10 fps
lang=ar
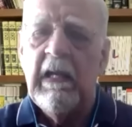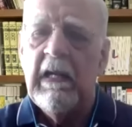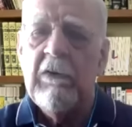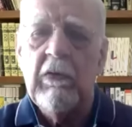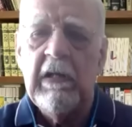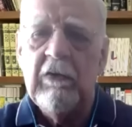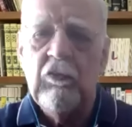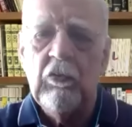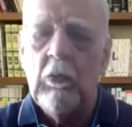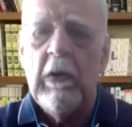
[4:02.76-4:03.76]
لا يغني عن
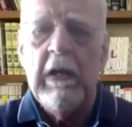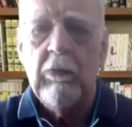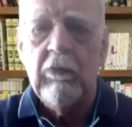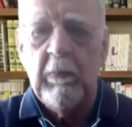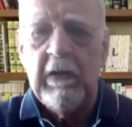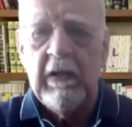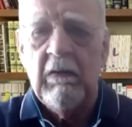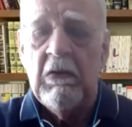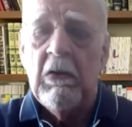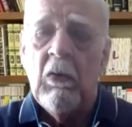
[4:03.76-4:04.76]
جوع ولا يسمن
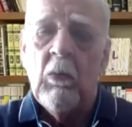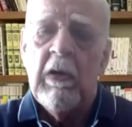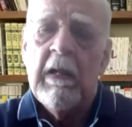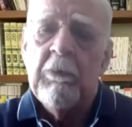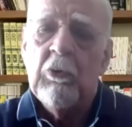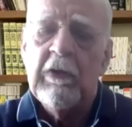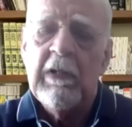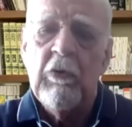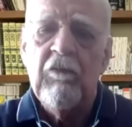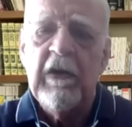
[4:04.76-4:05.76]
واللي بده
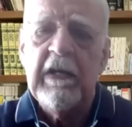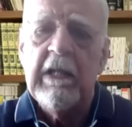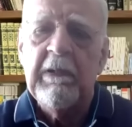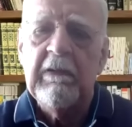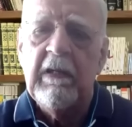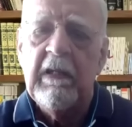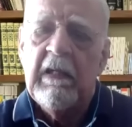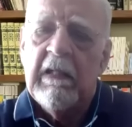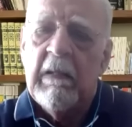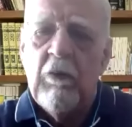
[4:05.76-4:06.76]
دمه يفكر بالطريقه
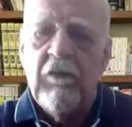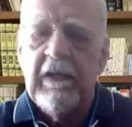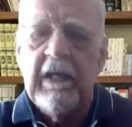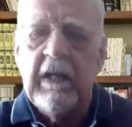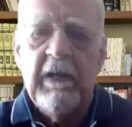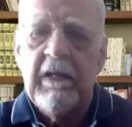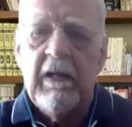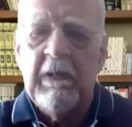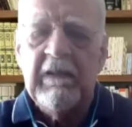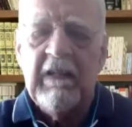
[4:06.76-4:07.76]
يضل يفكر باخر
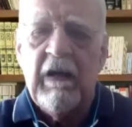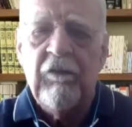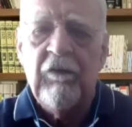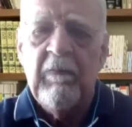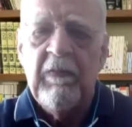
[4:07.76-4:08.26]
المطاف